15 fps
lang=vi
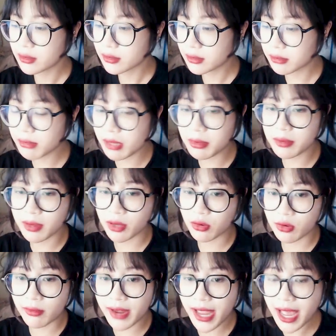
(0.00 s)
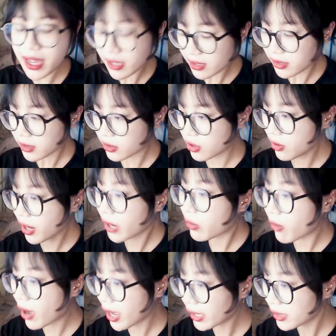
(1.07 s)
Xong nhà mình bảo của mẹ Đôi đũa này của
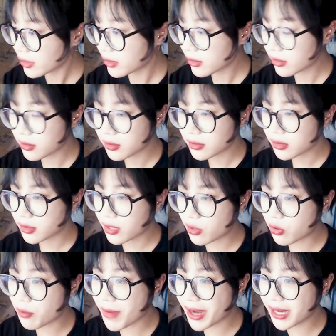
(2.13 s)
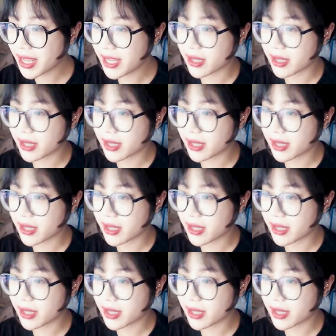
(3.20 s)
ai? Này của mày đấy